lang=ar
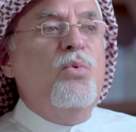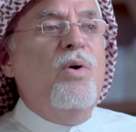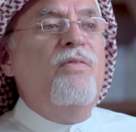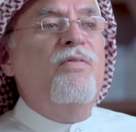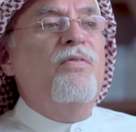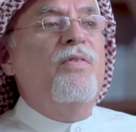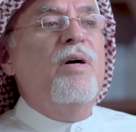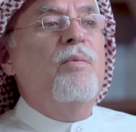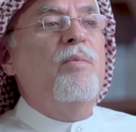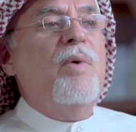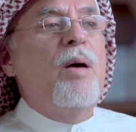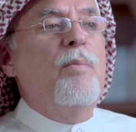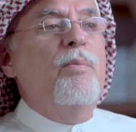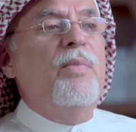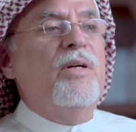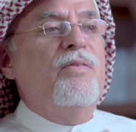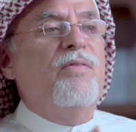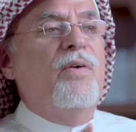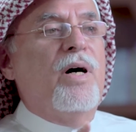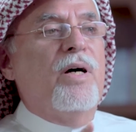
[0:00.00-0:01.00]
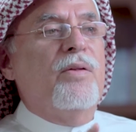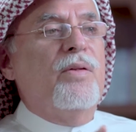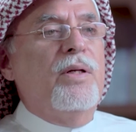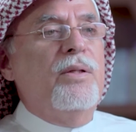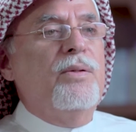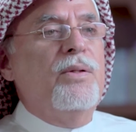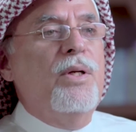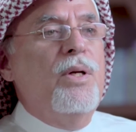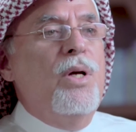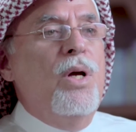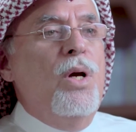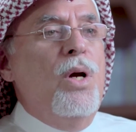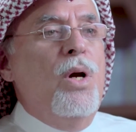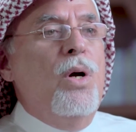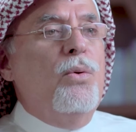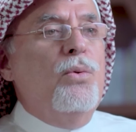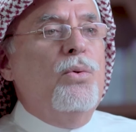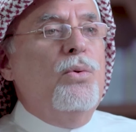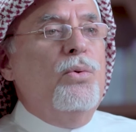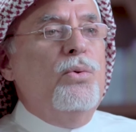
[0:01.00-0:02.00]
توفى محمد فاضل
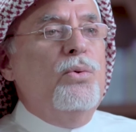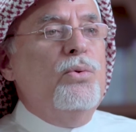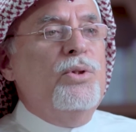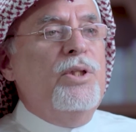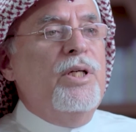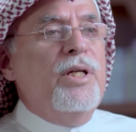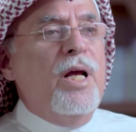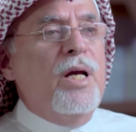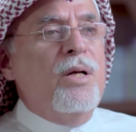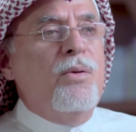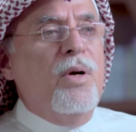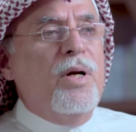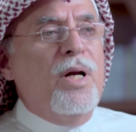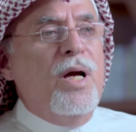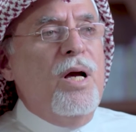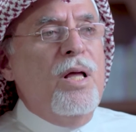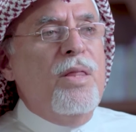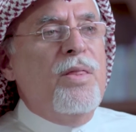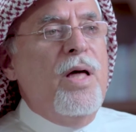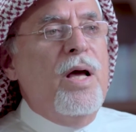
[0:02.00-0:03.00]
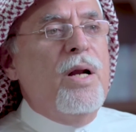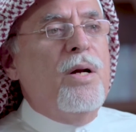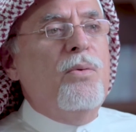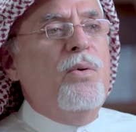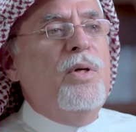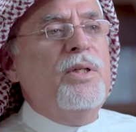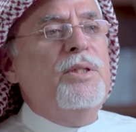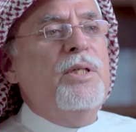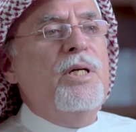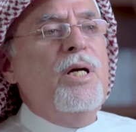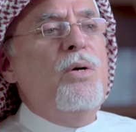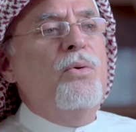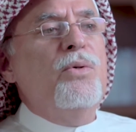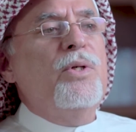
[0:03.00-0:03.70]
وترك وراه ثروته